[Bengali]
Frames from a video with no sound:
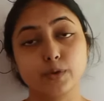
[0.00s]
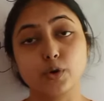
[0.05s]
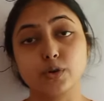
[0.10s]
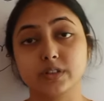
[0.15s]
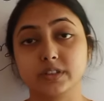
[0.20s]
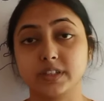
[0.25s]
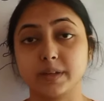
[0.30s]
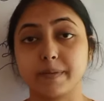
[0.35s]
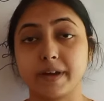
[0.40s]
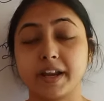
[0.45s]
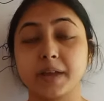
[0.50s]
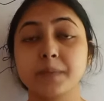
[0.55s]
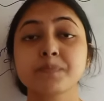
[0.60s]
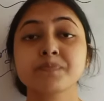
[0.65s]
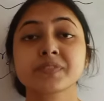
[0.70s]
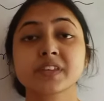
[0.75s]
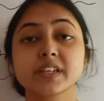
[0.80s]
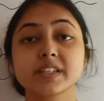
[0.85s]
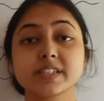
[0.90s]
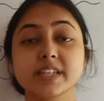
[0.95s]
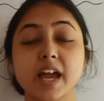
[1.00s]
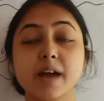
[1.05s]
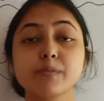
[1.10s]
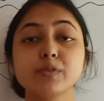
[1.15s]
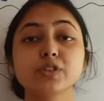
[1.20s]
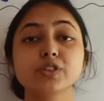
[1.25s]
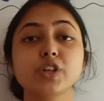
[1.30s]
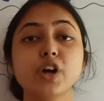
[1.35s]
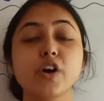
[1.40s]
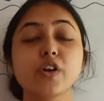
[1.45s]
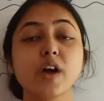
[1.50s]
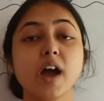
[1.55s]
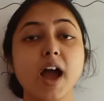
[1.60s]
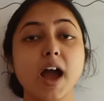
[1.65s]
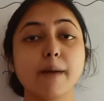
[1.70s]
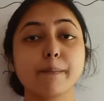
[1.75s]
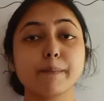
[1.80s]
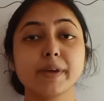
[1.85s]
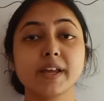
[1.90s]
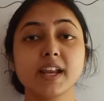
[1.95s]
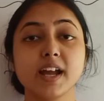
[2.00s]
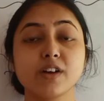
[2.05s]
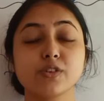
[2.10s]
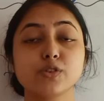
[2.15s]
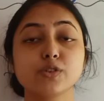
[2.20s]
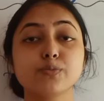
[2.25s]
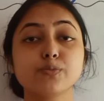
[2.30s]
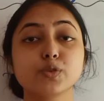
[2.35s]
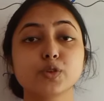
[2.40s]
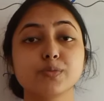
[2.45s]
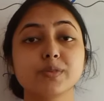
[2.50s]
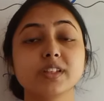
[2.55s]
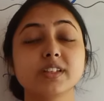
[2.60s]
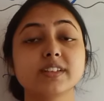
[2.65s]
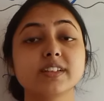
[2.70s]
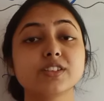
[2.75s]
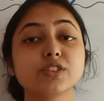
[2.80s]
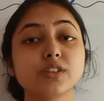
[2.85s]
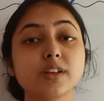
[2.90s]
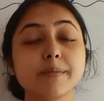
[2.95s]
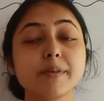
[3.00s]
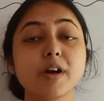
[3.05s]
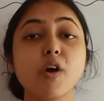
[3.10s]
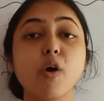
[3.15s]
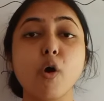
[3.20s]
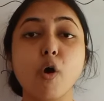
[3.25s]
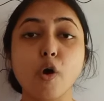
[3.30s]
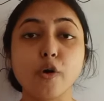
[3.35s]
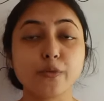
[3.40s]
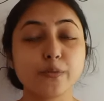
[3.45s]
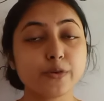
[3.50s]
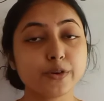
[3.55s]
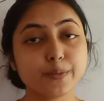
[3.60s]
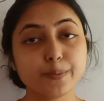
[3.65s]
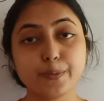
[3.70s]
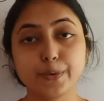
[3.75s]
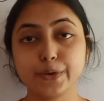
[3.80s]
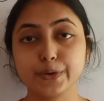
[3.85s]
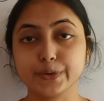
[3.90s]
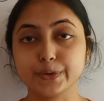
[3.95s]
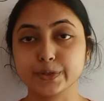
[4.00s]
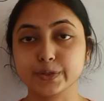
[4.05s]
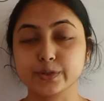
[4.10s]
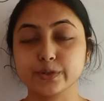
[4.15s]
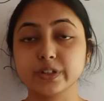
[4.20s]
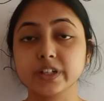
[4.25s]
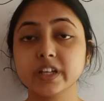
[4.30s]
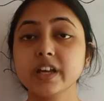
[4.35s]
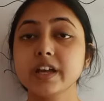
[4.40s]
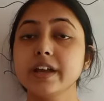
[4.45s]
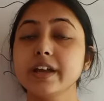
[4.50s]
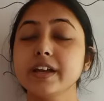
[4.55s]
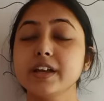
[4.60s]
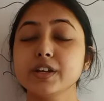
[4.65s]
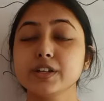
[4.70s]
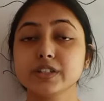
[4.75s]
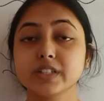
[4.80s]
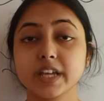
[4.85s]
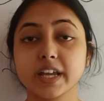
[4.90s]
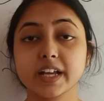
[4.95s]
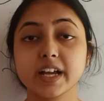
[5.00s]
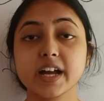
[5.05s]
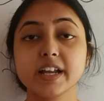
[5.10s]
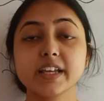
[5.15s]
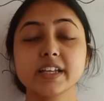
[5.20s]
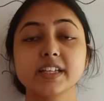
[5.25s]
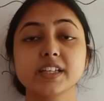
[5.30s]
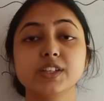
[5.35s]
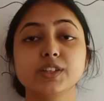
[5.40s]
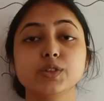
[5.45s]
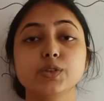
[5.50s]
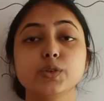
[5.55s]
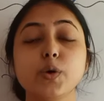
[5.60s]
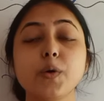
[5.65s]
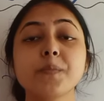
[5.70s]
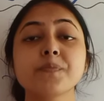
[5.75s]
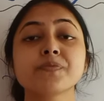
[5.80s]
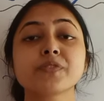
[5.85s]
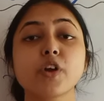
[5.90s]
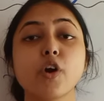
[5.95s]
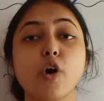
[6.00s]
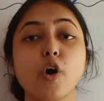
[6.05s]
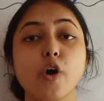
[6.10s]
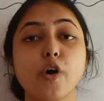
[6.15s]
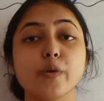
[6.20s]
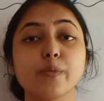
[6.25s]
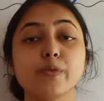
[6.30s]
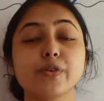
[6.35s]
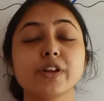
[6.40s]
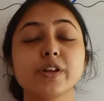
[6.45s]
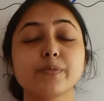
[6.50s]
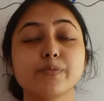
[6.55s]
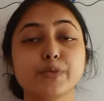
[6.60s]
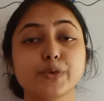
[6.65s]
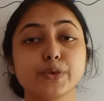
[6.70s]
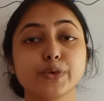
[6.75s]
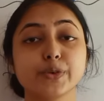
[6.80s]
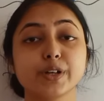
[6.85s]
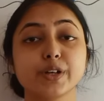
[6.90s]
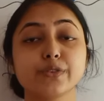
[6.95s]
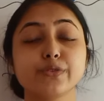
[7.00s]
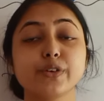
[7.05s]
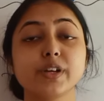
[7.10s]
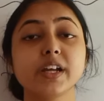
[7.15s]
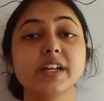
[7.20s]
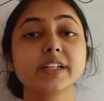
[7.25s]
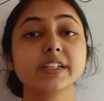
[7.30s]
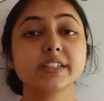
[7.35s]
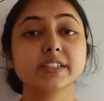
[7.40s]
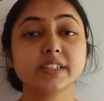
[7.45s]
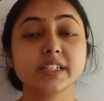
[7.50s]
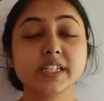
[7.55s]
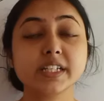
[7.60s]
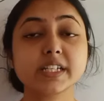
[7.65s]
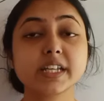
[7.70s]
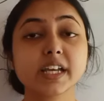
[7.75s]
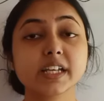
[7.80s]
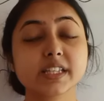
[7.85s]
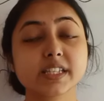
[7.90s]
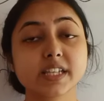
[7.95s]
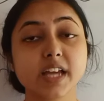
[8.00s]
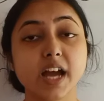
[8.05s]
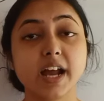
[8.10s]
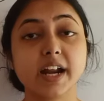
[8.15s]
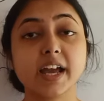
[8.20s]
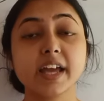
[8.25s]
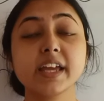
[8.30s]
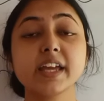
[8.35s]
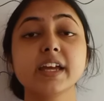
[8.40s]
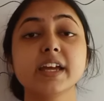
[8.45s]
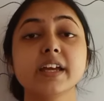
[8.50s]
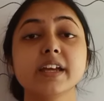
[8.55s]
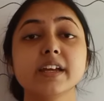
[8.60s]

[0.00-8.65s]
ঘটতে পারে যেমন ধরো আপেল আঙুর প্রভৃতিতে যদি আমরা হরমোন প্রয়োগ করি সেখানে কিন্তু হরমোনের প্রয়োগের ফলে নিষেক ছাড়াই